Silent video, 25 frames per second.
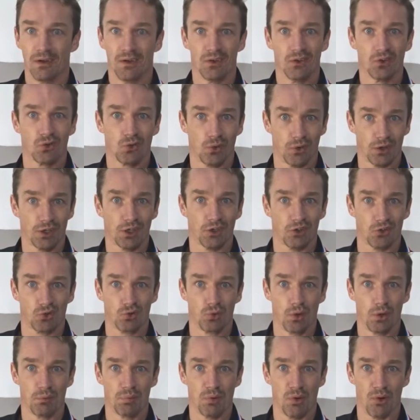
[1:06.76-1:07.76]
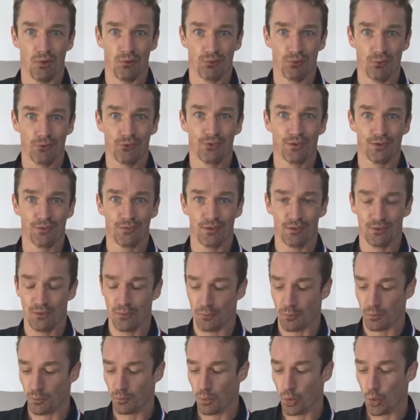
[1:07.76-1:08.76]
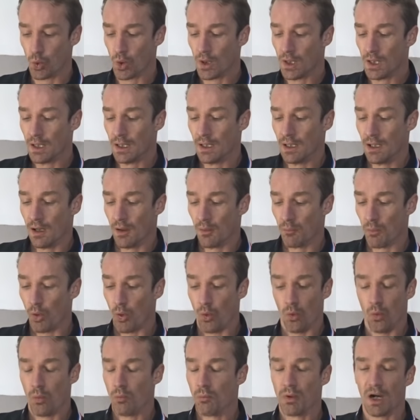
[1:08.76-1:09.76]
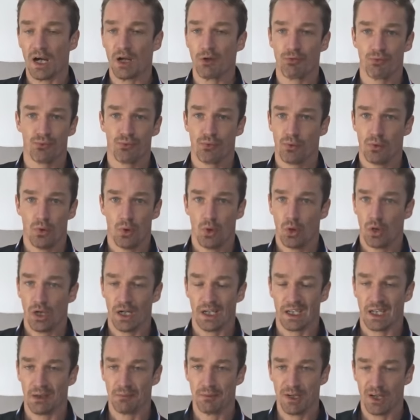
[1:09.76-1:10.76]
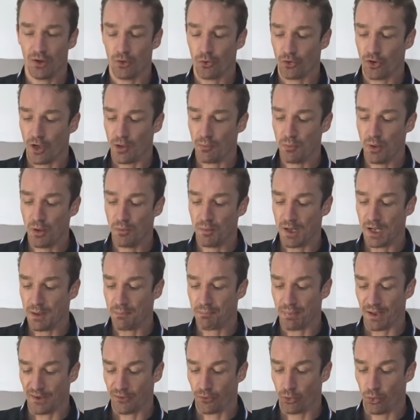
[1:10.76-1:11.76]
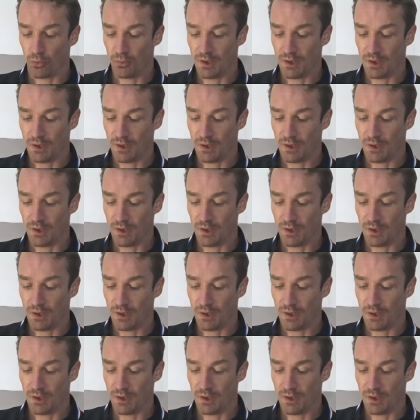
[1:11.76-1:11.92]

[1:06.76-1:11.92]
Je crois qu'un jouet pour enfant, c'est exactement le mot. Bon, bref, la caméra en elle-même, elle est pas trop